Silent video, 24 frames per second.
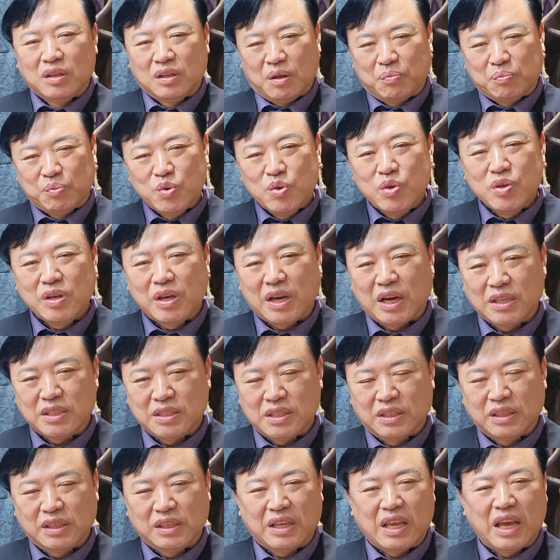예, 부인과
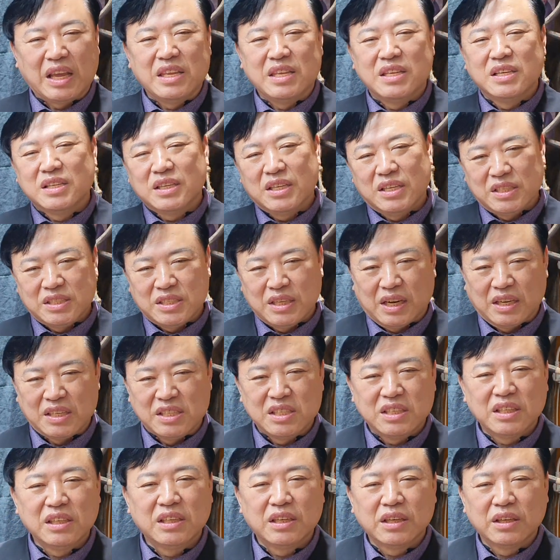질환, 갱년기 질환,
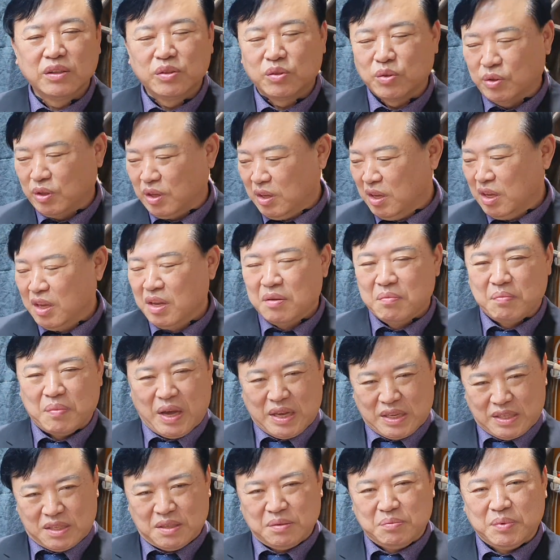신경통이
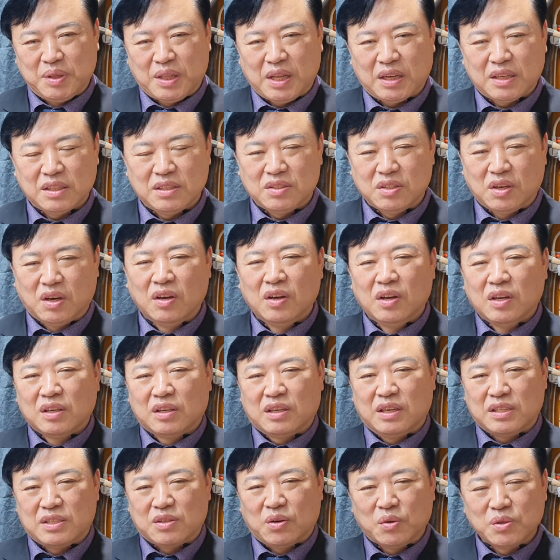많습니다. 그죠?
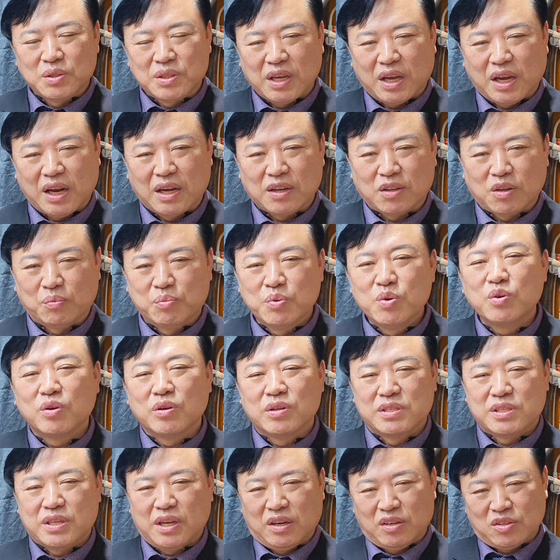그래서 옷 색깔도
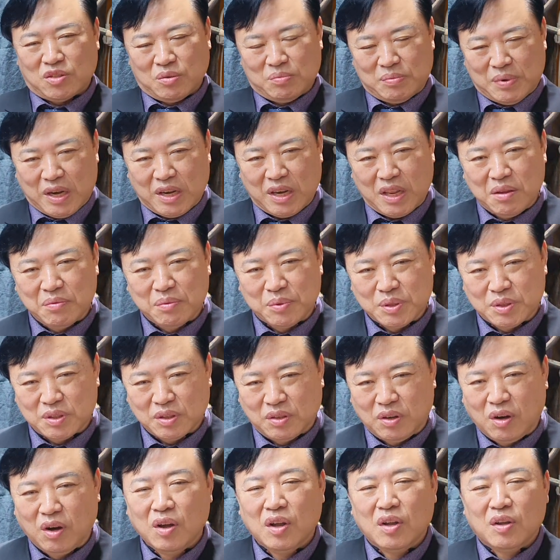붉은색을 좀 많이
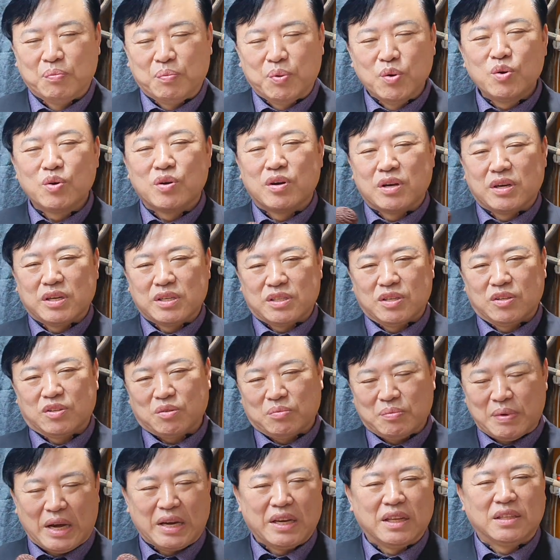입으시고 붉은 것을 좀
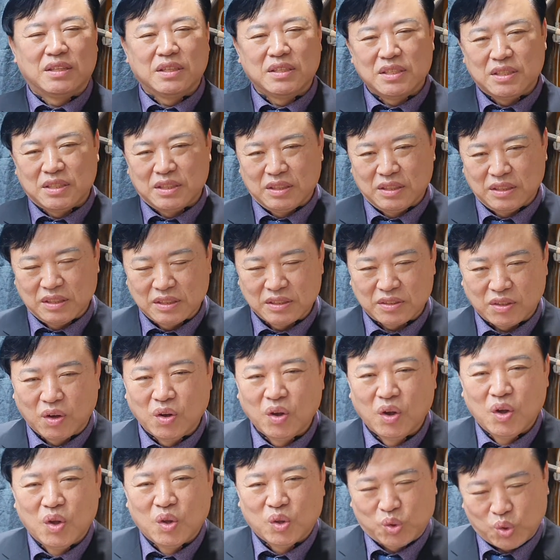많이 드시는 것도
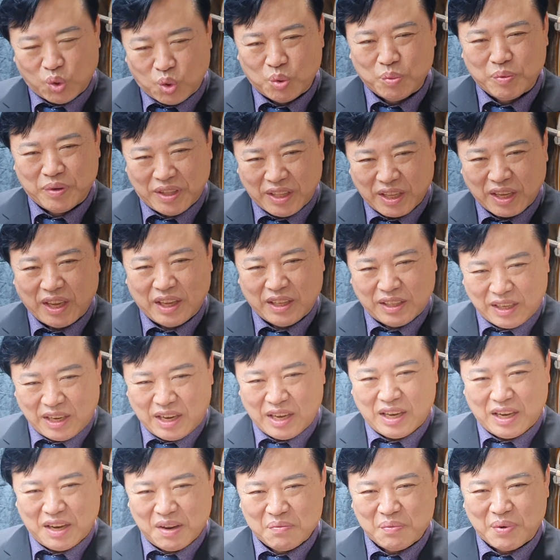도움이 되겠다
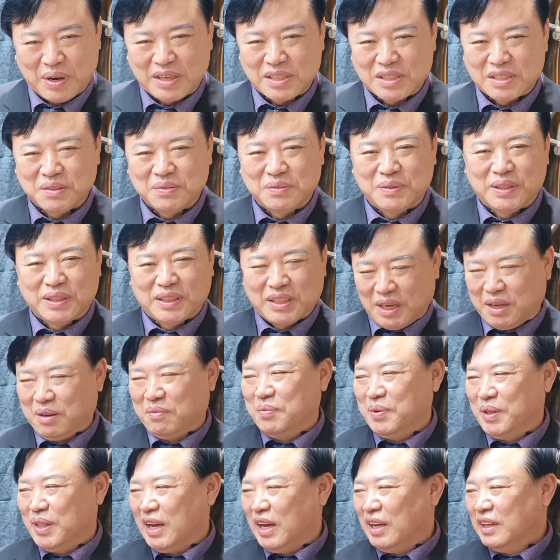이런 말씀을
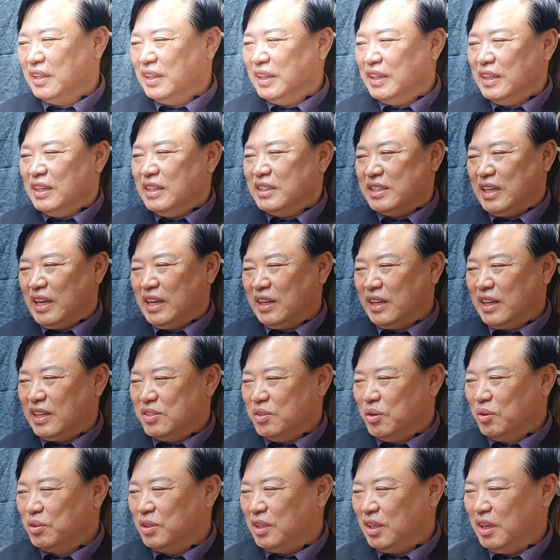드립니다. 자 이렇게
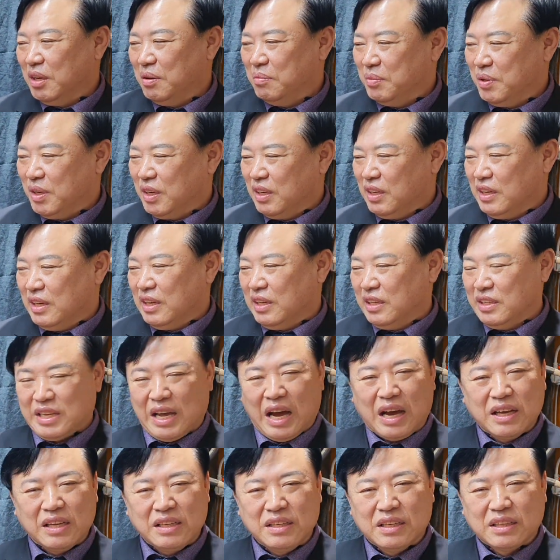용띠님들
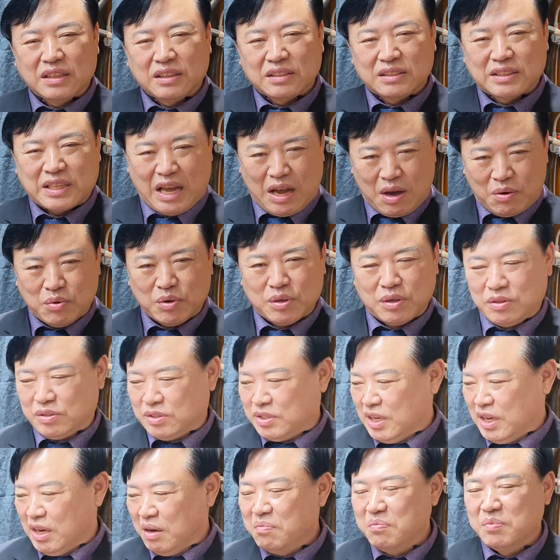양력
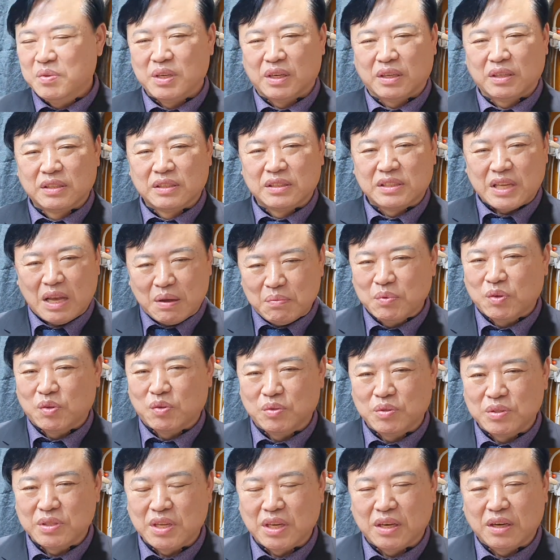4월운세, 음력
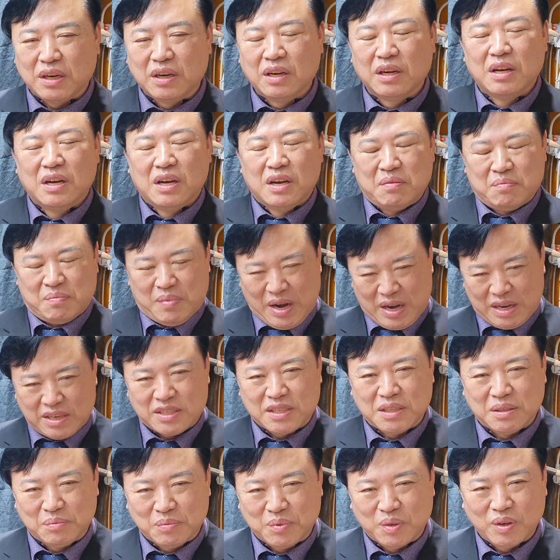3월운세를
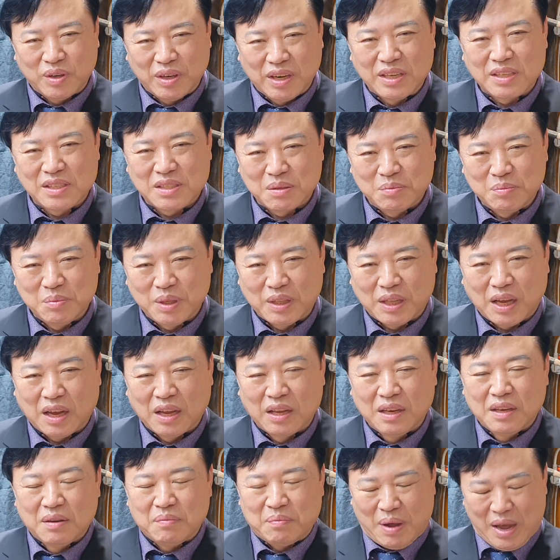말씀 올렸습니다.
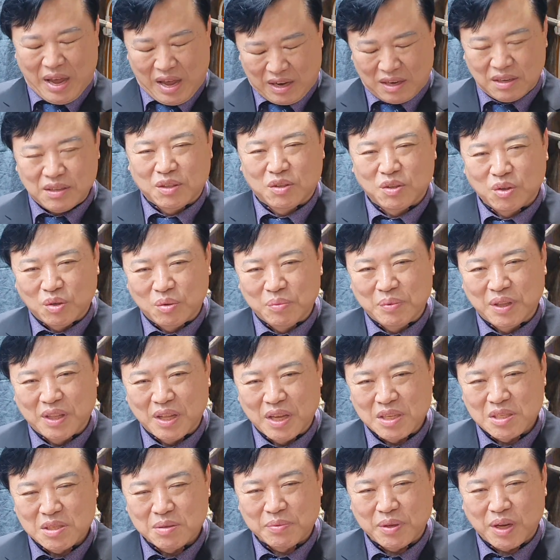많은 도움이
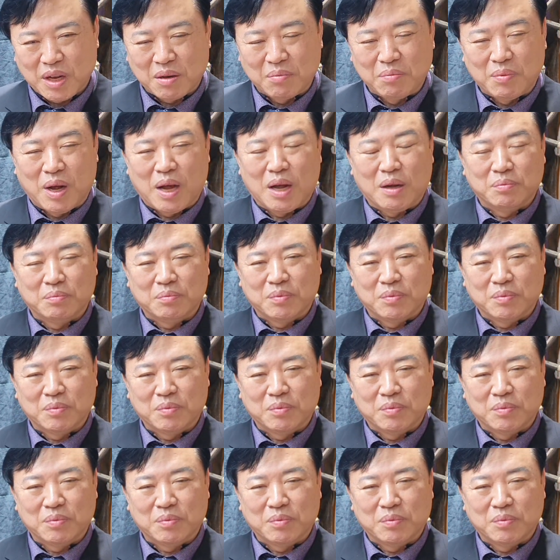됐으면 하는 마음